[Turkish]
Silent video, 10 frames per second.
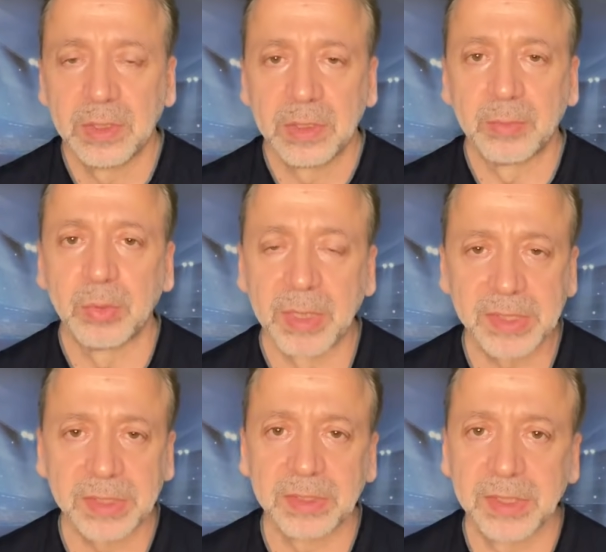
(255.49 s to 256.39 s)
e, bu maç
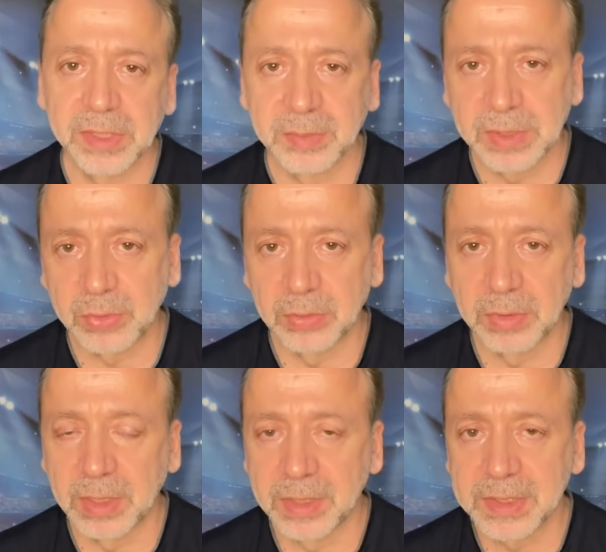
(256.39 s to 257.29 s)
diriliş maçı oldu
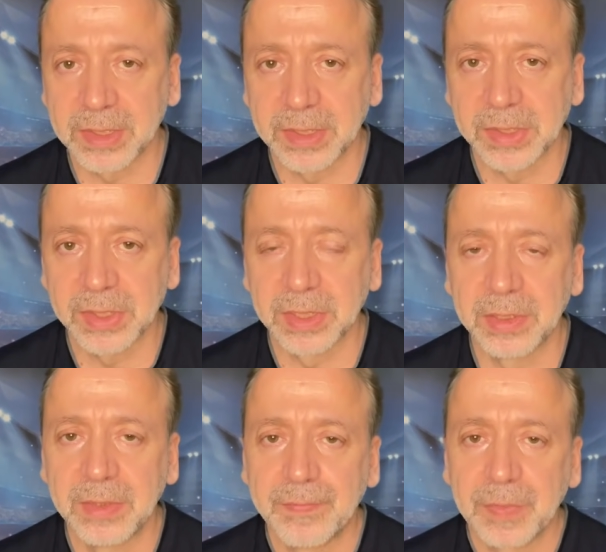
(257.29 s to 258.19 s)
Galatasaray için.